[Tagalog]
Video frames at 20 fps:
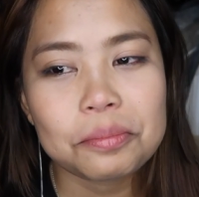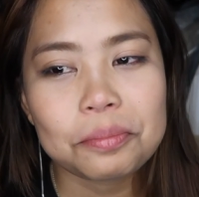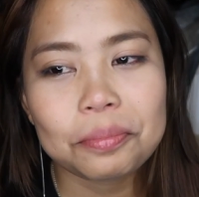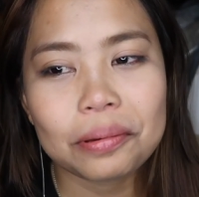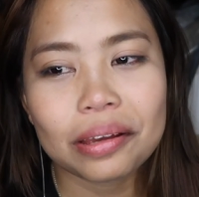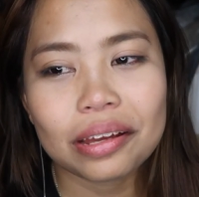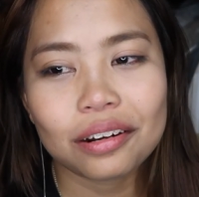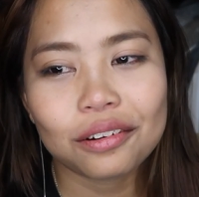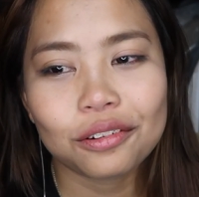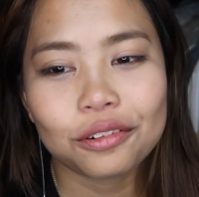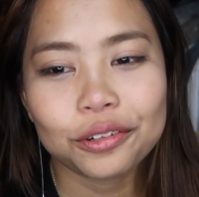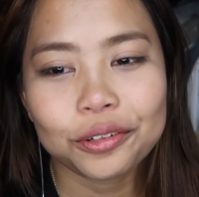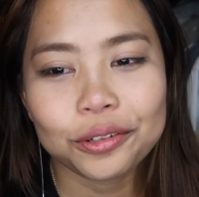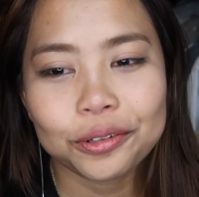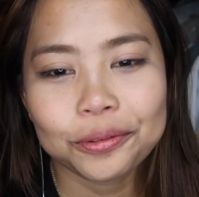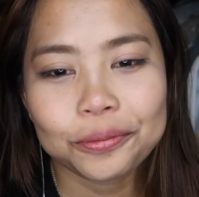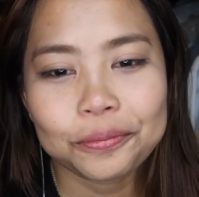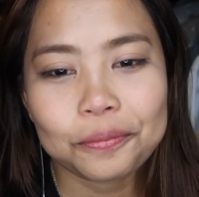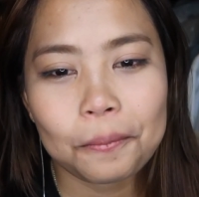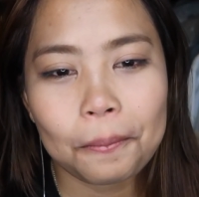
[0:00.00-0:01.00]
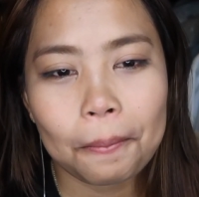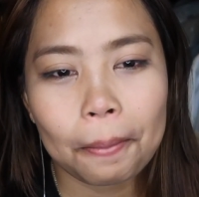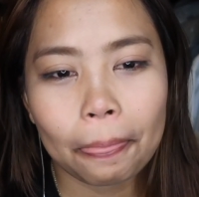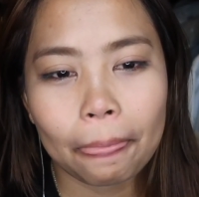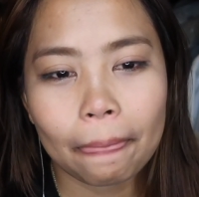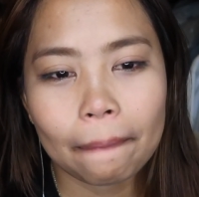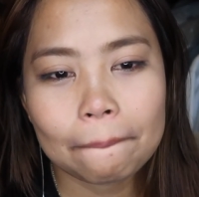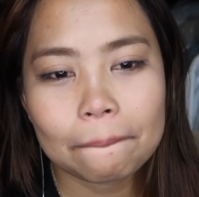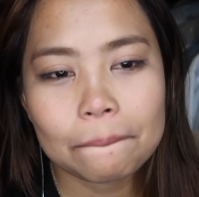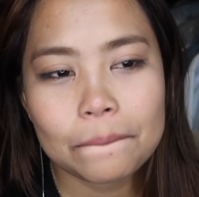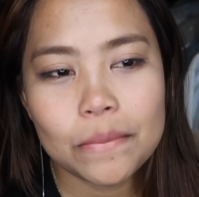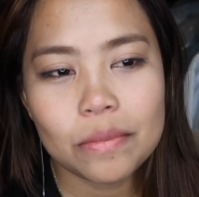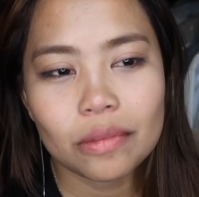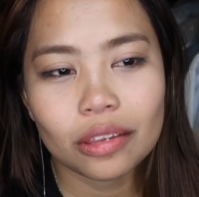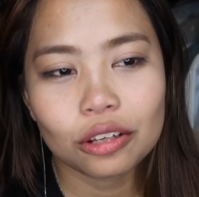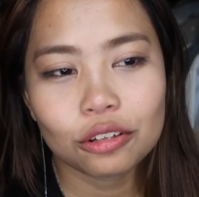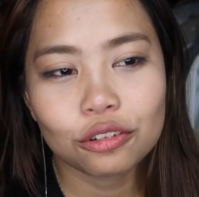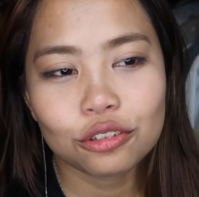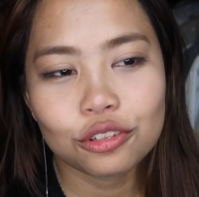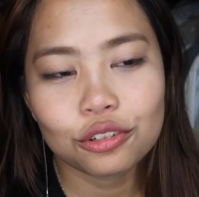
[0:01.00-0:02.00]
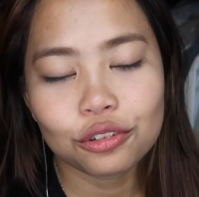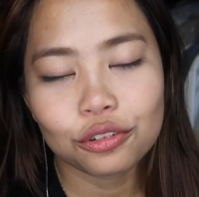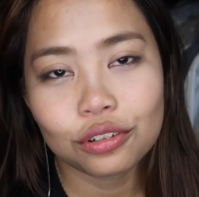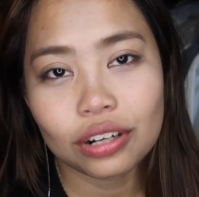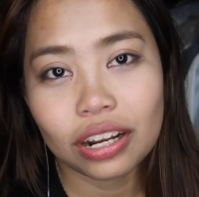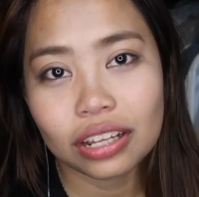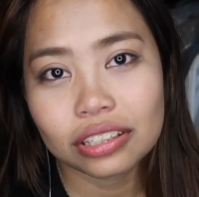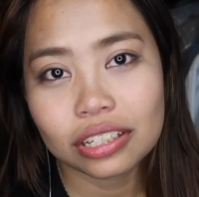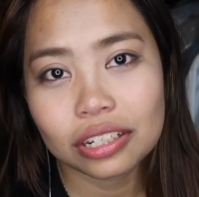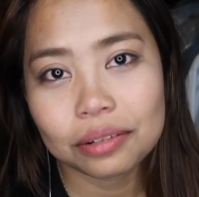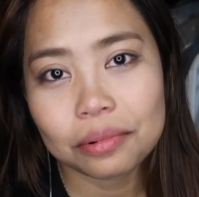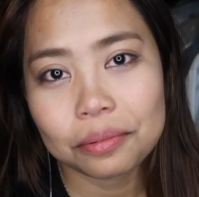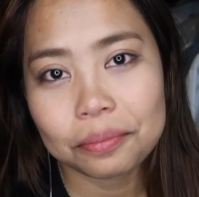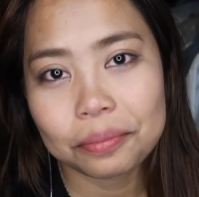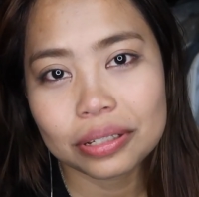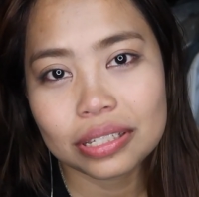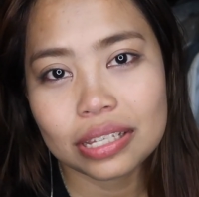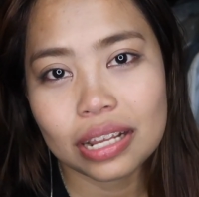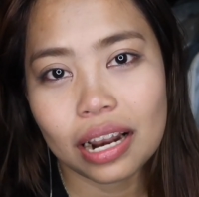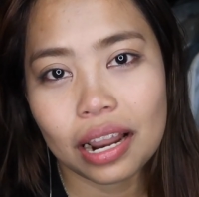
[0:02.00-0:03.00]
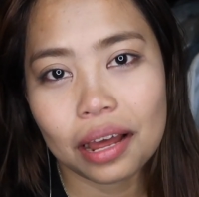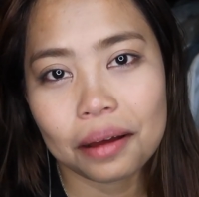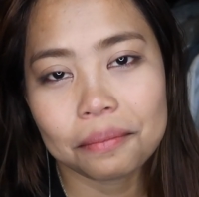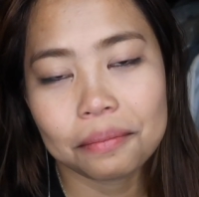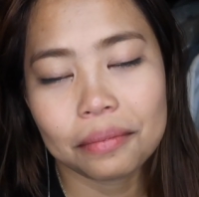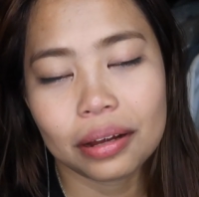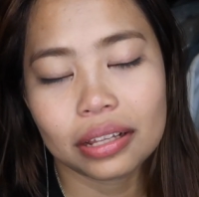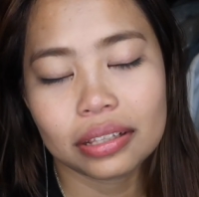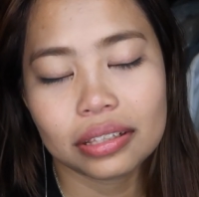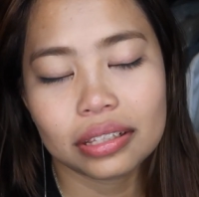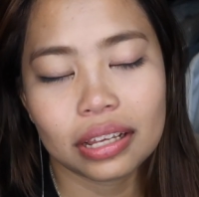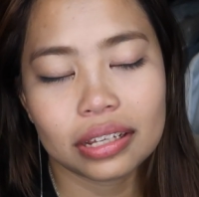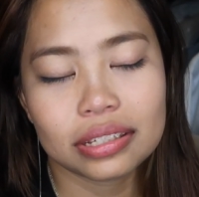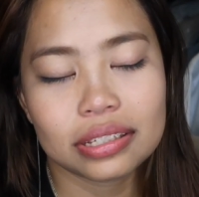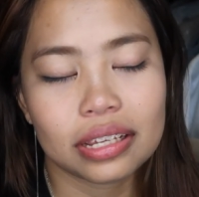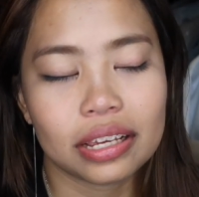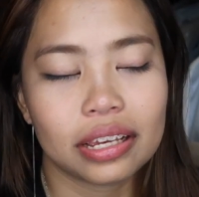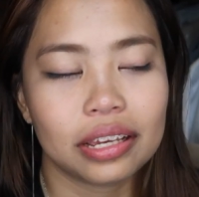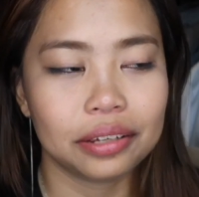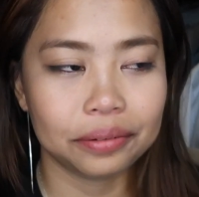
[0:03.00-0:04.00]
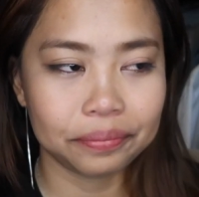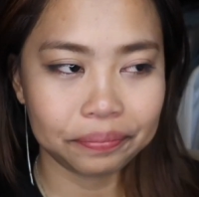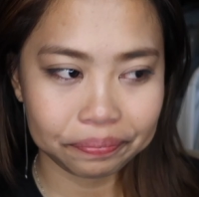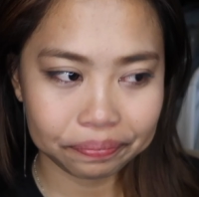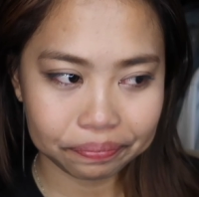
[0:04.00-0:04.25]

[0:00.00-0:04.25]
Pero, gusto ko lang din magpasalamat kasi